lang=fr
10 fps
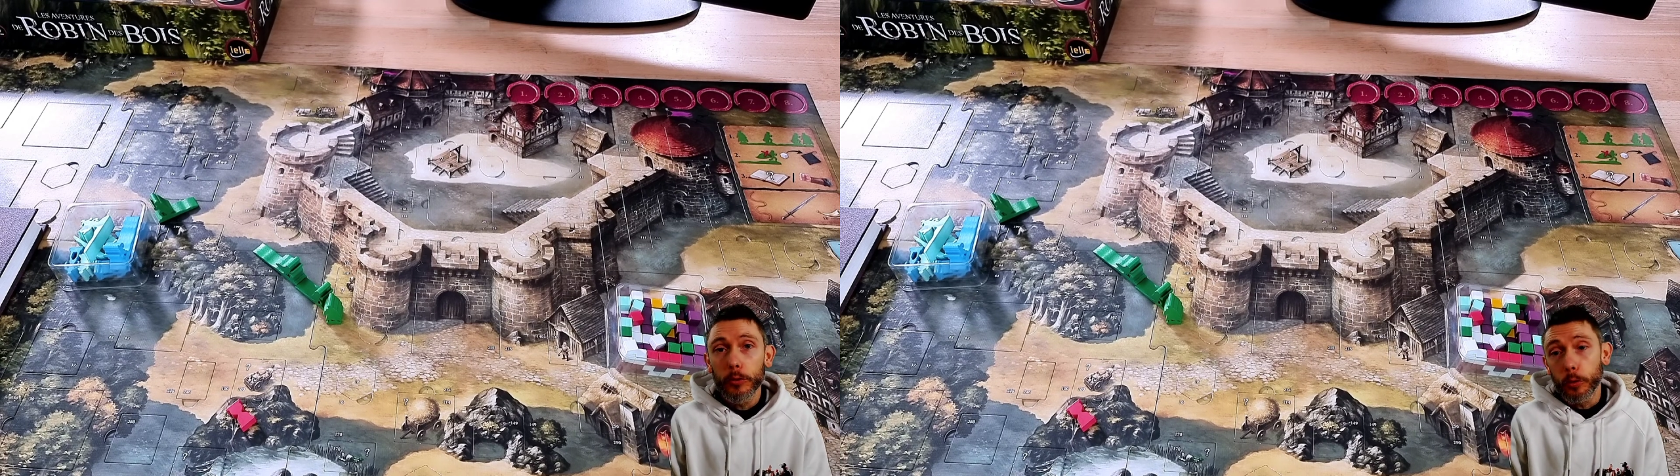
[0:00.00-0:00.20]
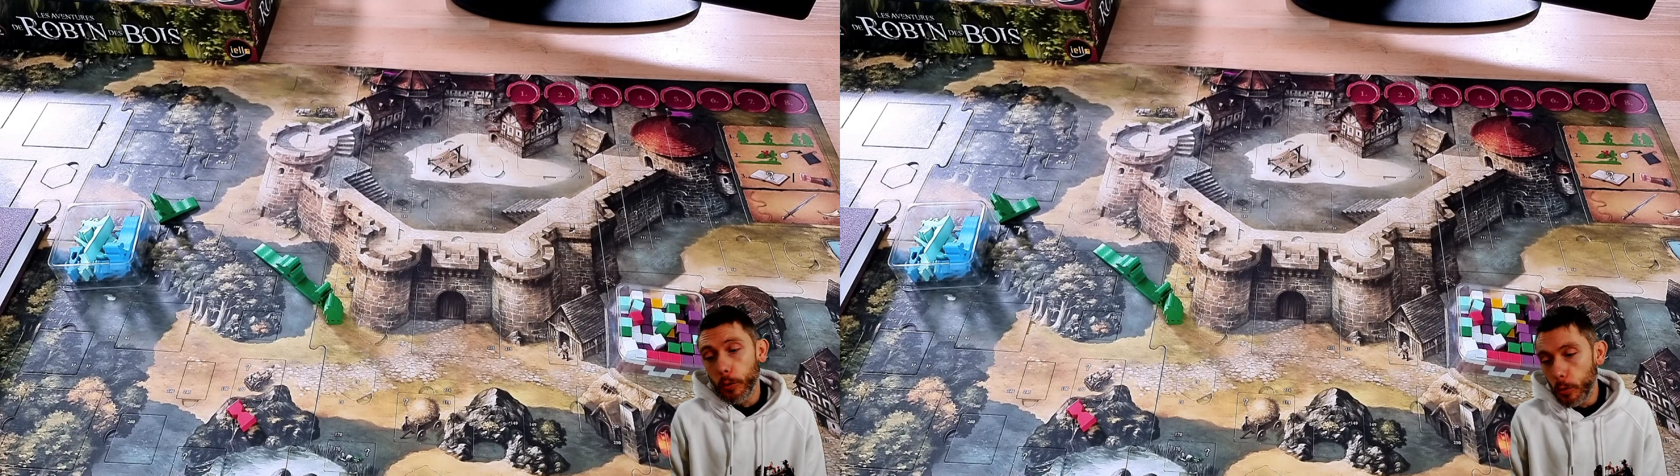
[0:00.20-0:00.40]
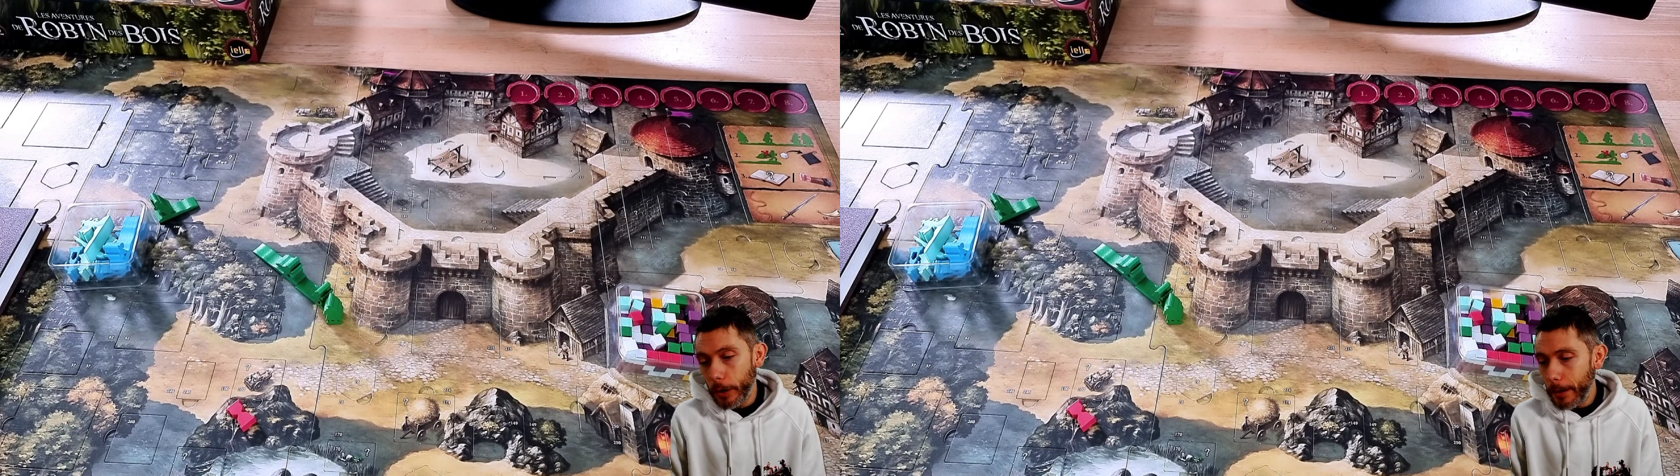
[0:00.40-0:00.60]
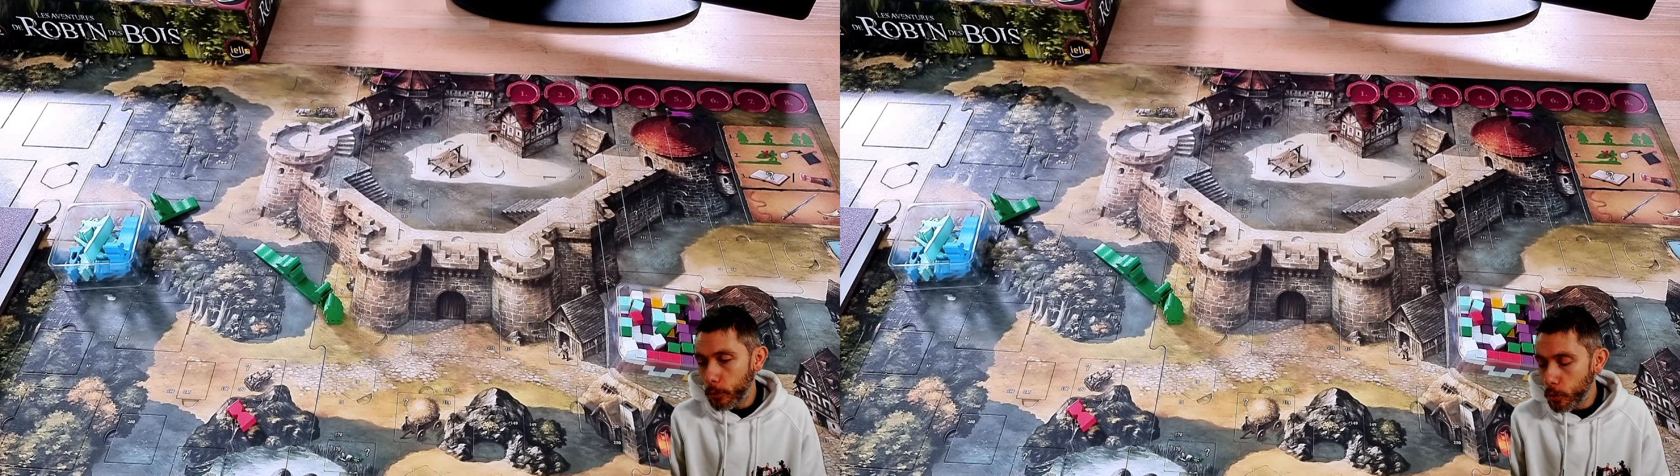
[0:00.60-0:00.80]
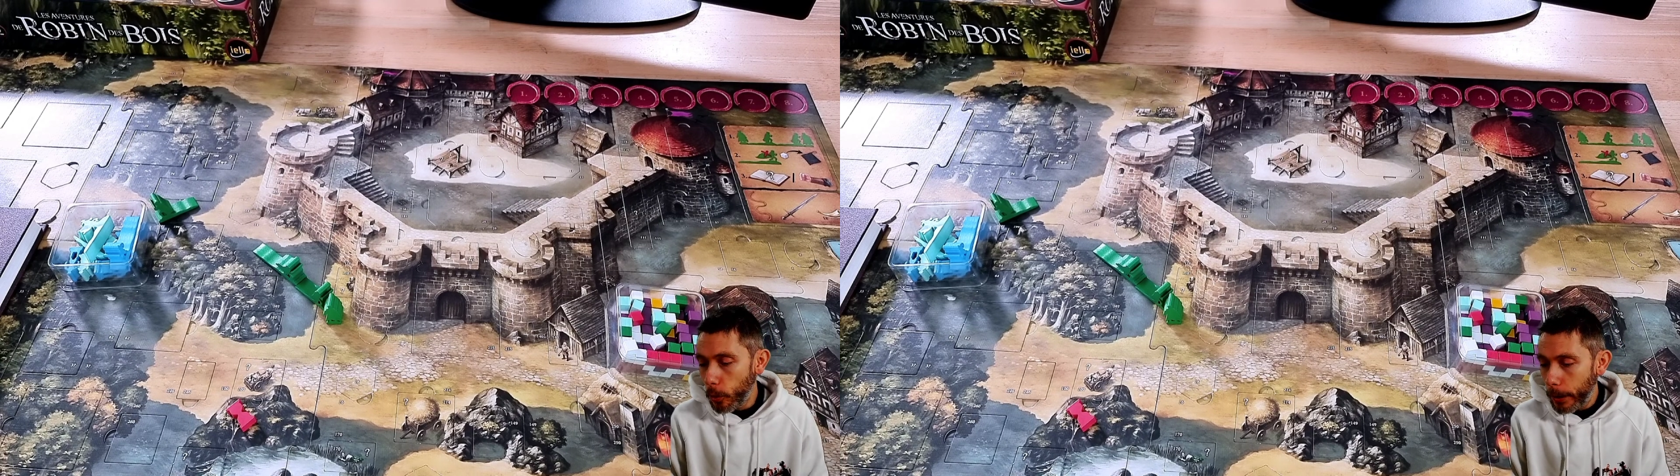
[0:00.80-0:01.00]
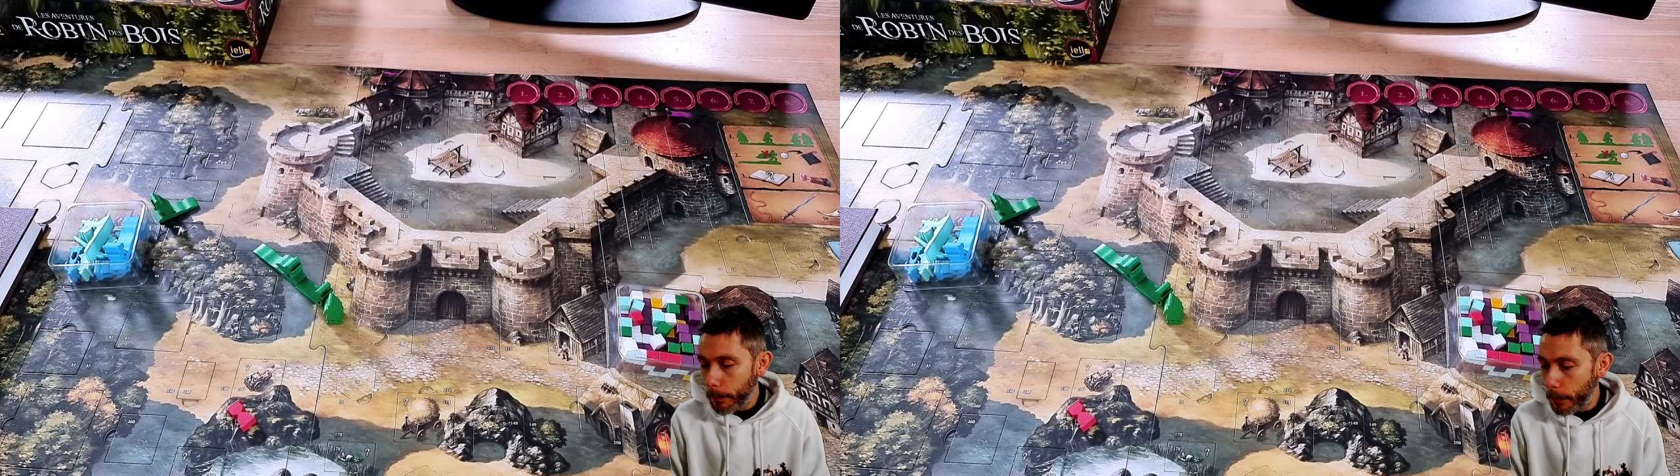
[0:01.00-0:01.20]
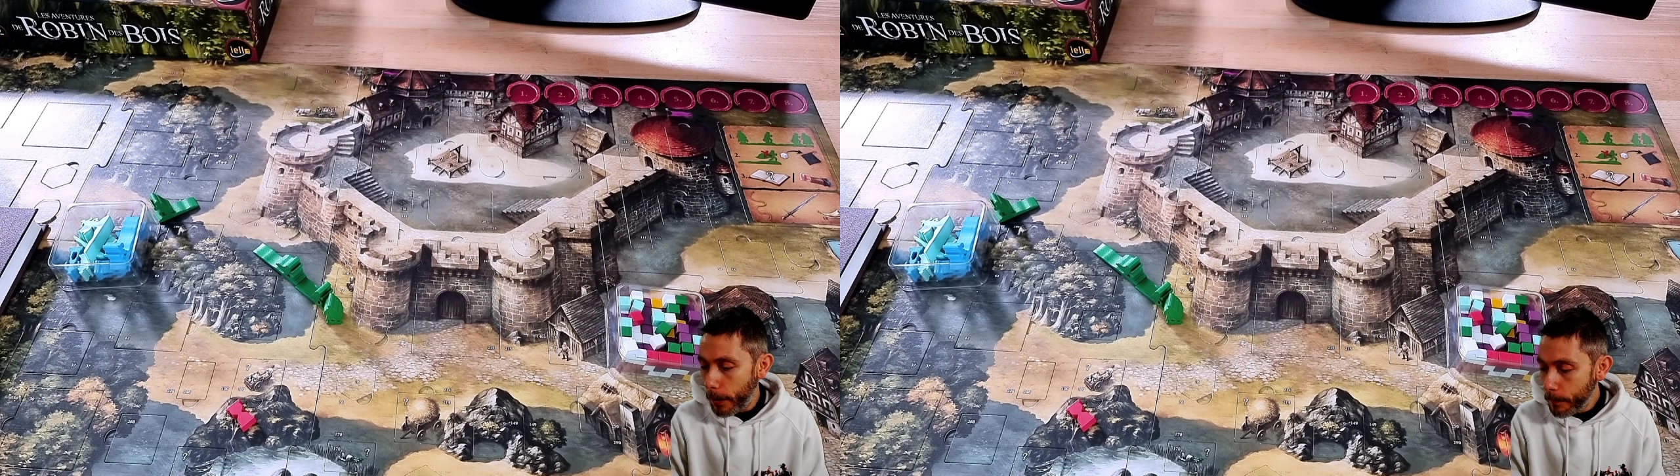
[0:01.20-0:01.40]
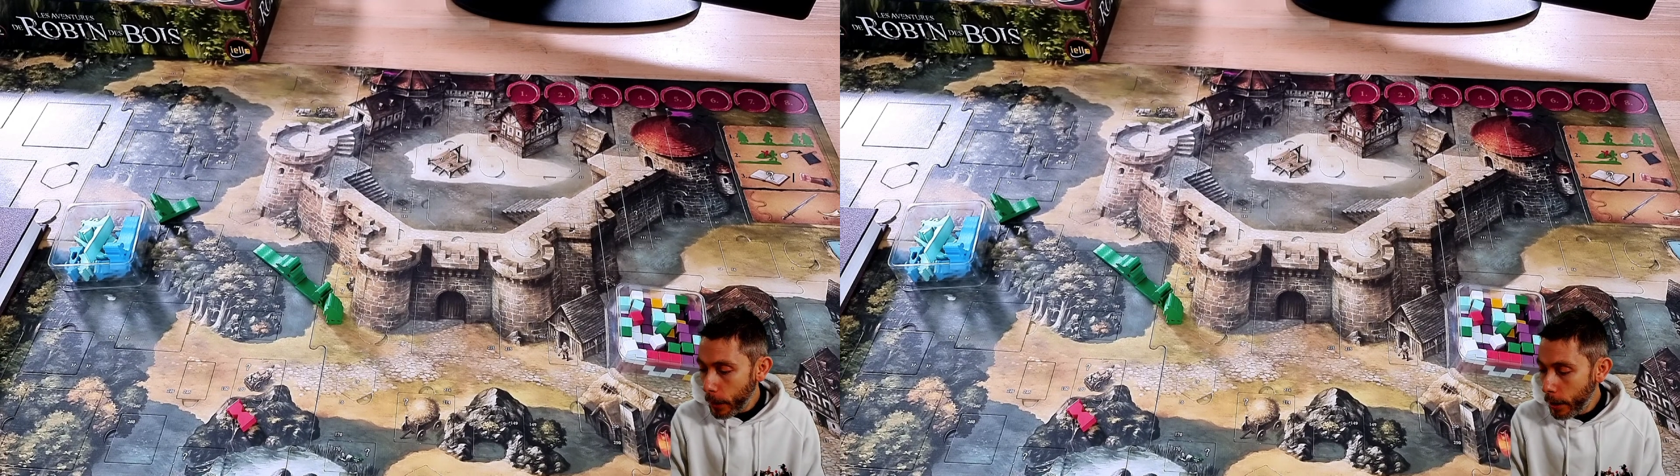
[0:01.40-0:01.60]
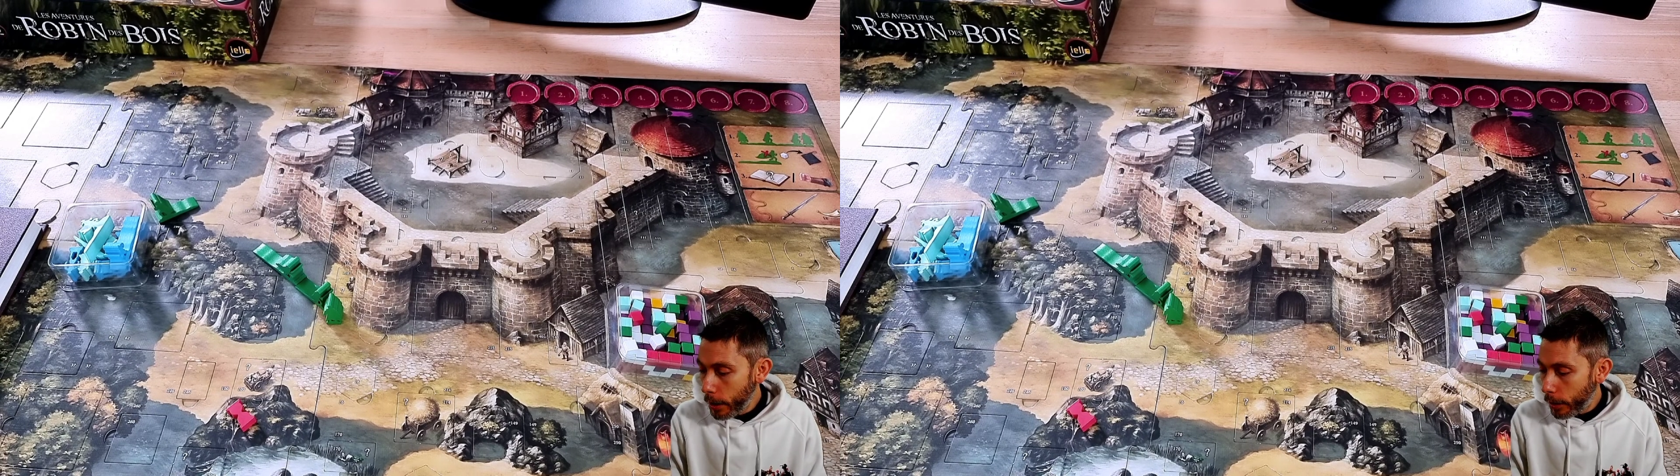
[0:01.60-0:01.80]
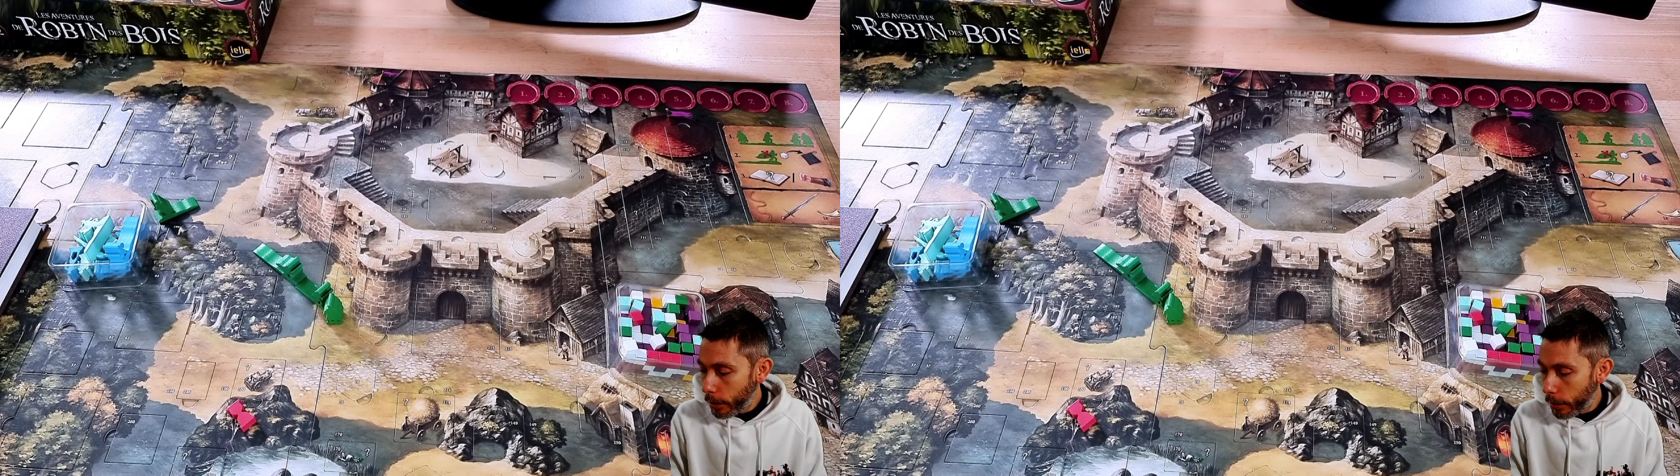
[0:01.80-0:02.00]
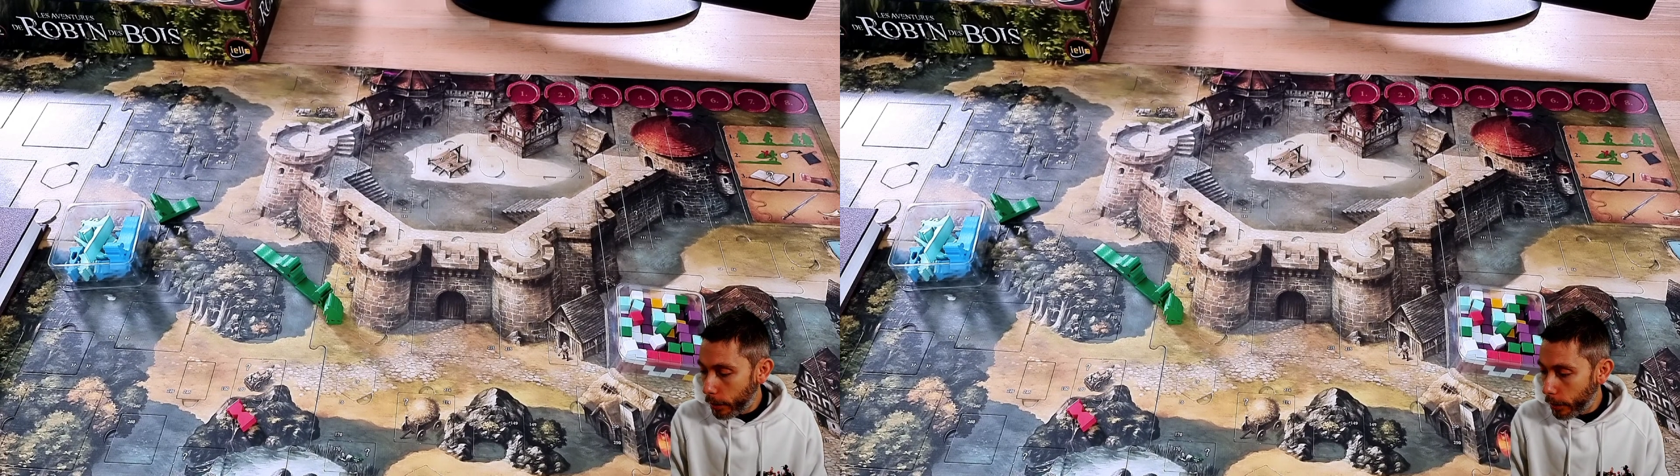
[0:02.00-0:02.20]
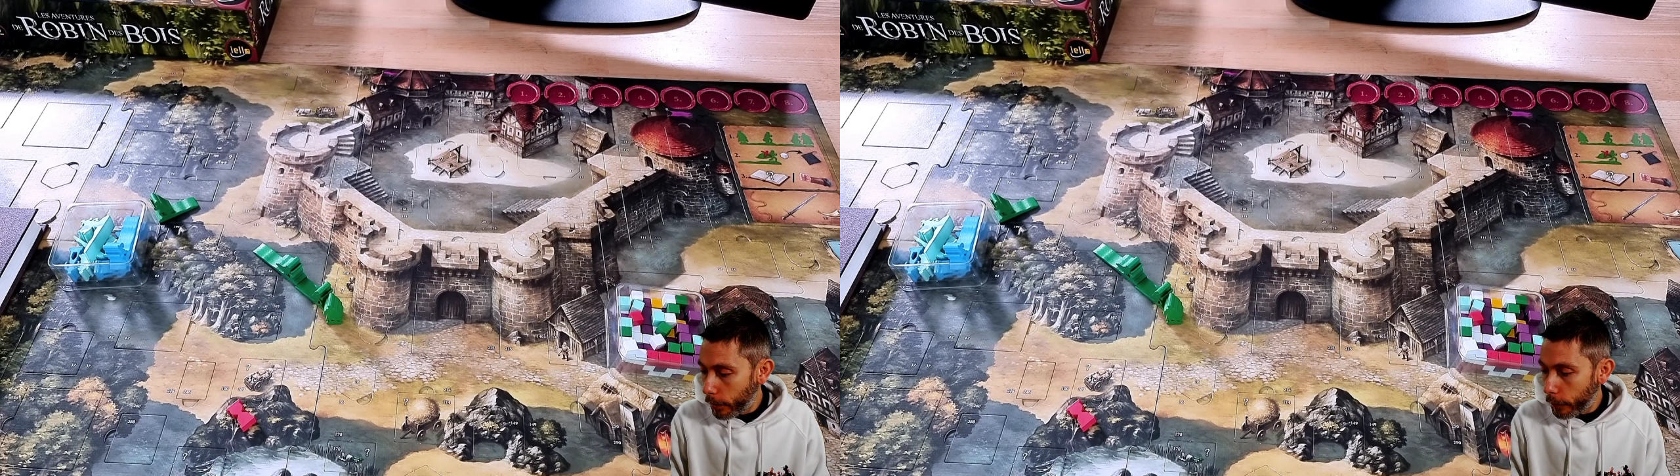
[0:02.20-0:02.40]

donc où on aime ou on n'aime pas. Euh,